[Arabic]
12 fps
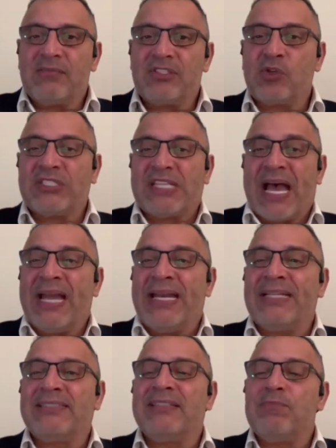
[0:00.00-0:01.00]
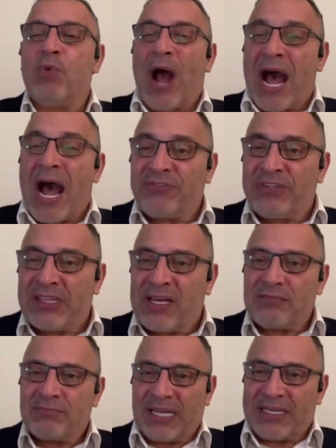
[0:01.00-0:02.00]
زوز عائلات
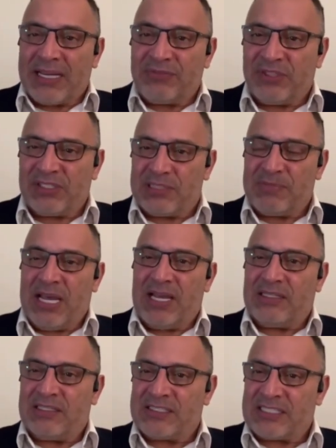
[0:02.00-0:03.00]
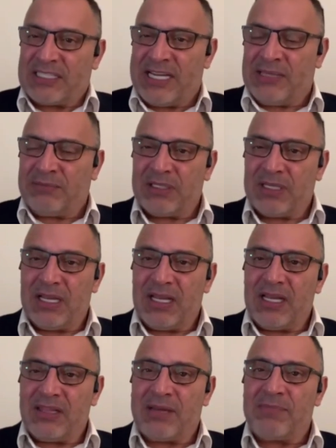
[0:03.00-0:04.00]
محافظه معناها في انتمائها للاسلام
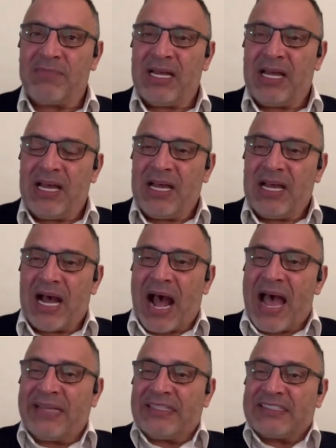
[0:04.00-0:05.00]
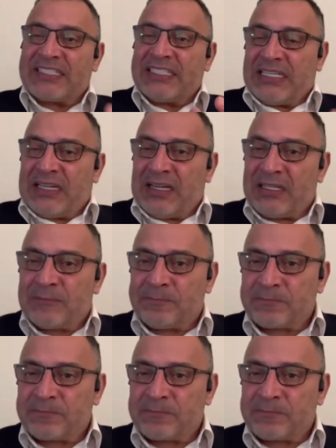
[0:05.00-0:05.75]
ثم عائله صغيره